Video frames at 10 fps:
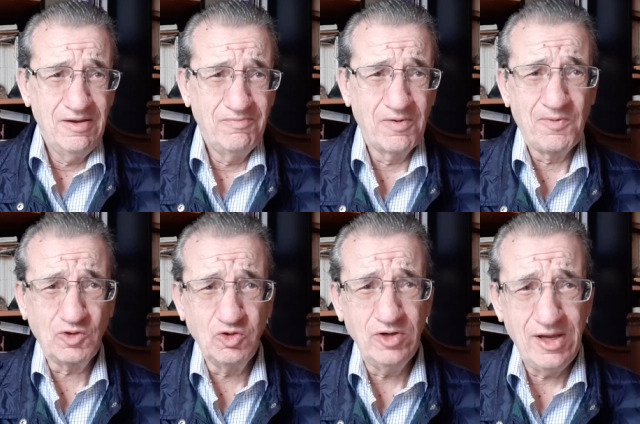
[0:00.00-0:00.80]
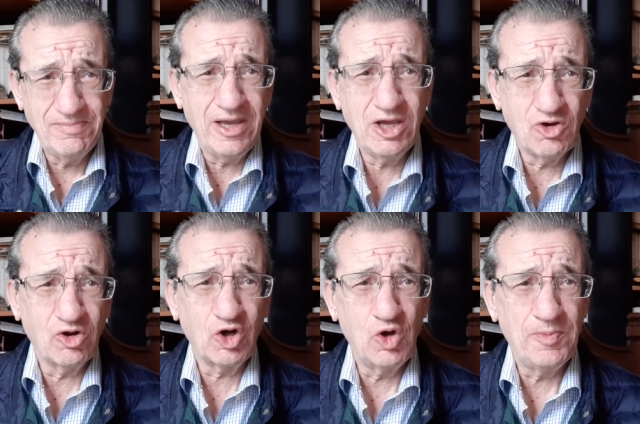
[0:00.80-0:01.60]
Por fortuna México
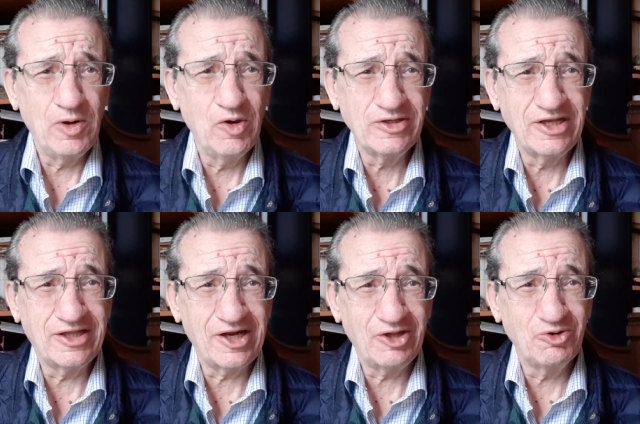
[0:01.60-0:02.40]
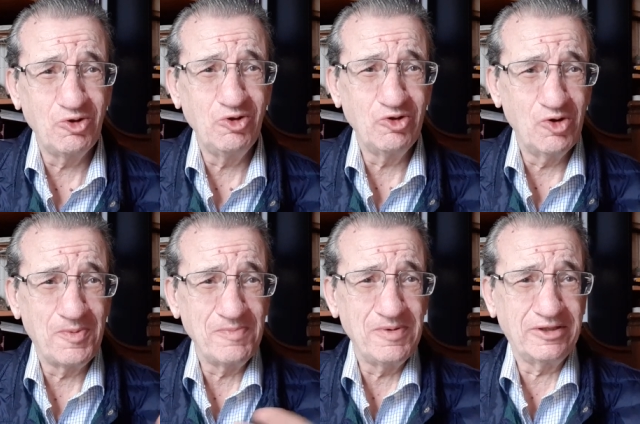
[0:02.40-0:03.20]
recuperó este territorio y los
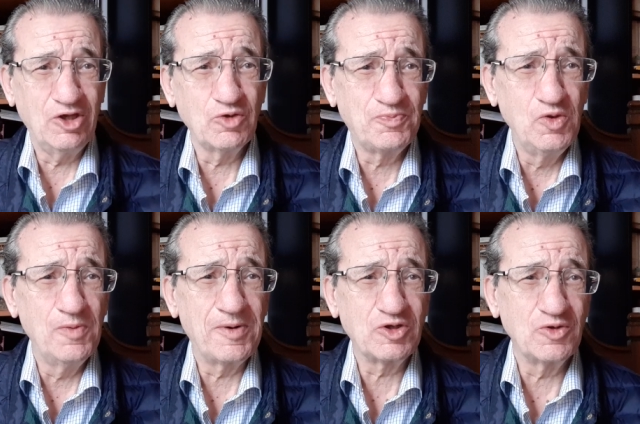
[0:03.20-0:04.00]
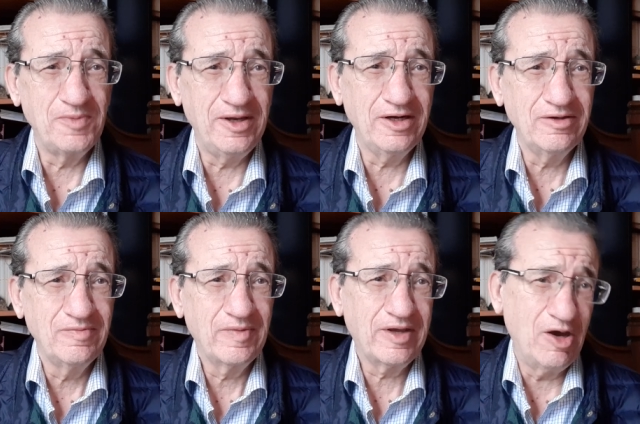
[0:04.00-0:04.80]
Mateos pudo presumir
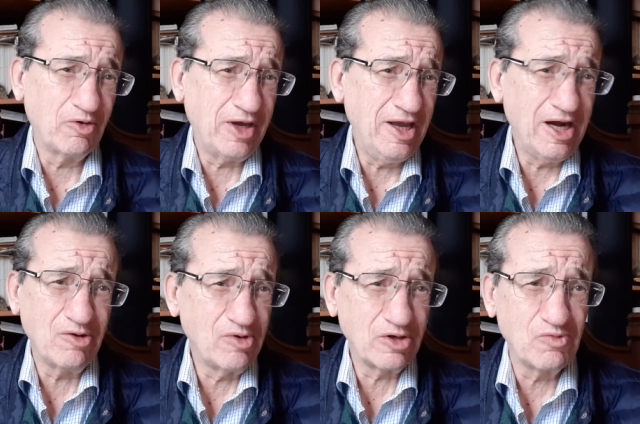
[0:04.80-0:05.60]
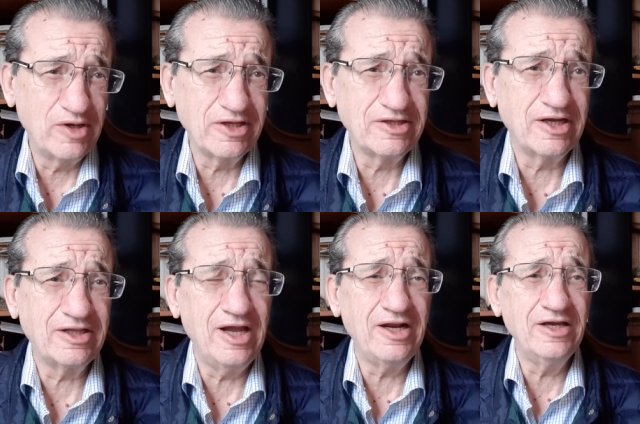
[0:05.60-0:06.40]
que aunque eran unas cuantas
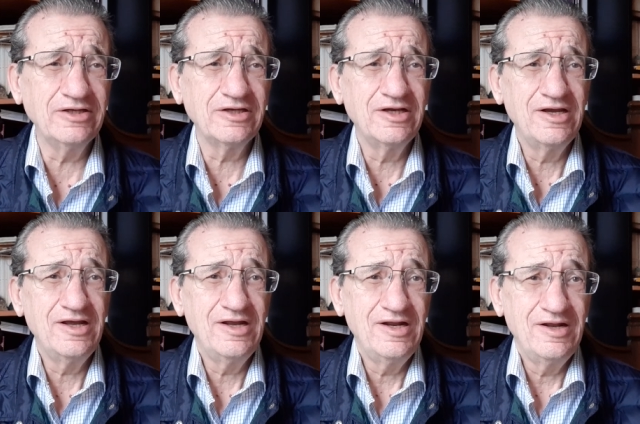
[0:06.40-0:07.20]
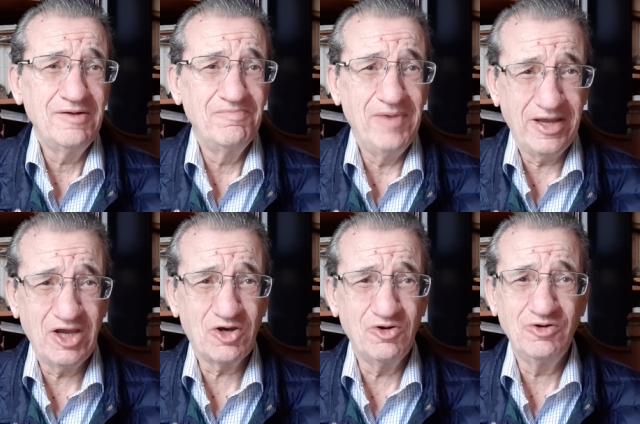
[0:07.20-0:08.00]
hectáreas,
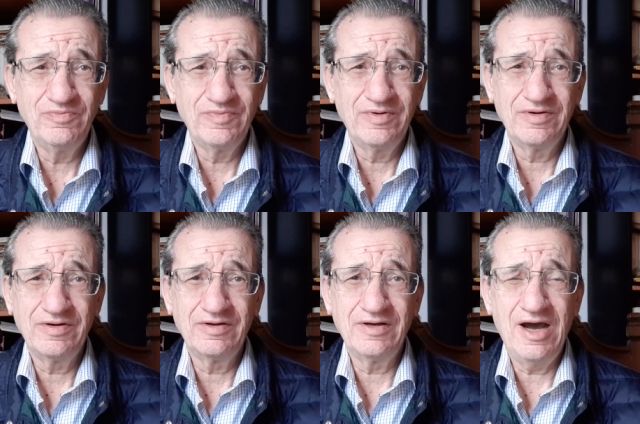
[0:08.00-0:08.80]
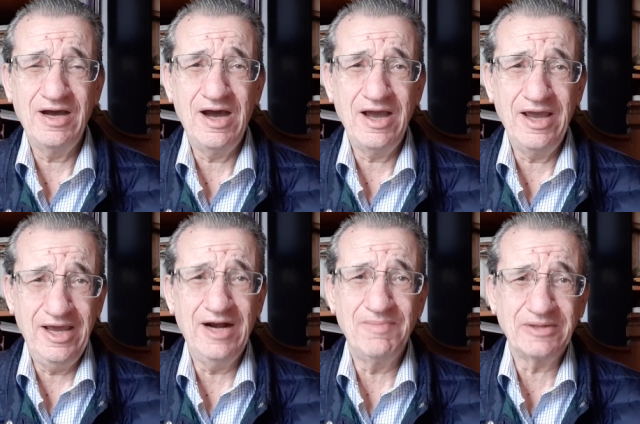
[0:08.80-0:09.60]
México
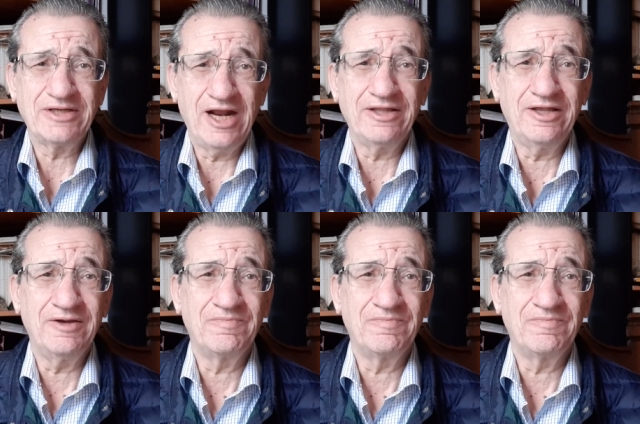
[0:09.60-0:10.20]
era más grande.